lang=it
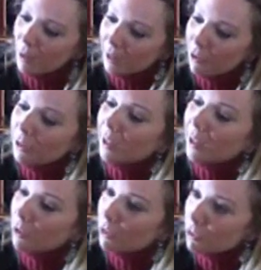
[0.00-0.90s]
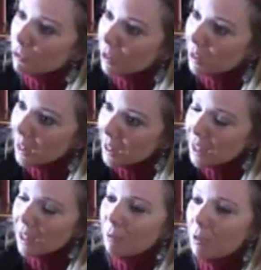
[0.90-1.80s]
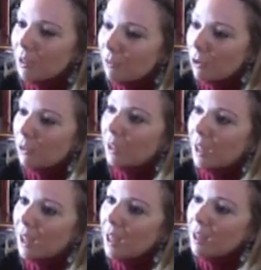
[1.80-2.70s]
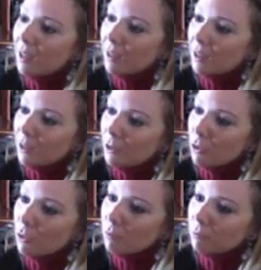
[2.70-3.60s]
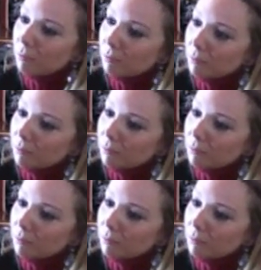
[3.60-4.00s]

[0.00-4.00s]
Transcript: qualche volta anche in controtendenza, qualche volta eh, non mh,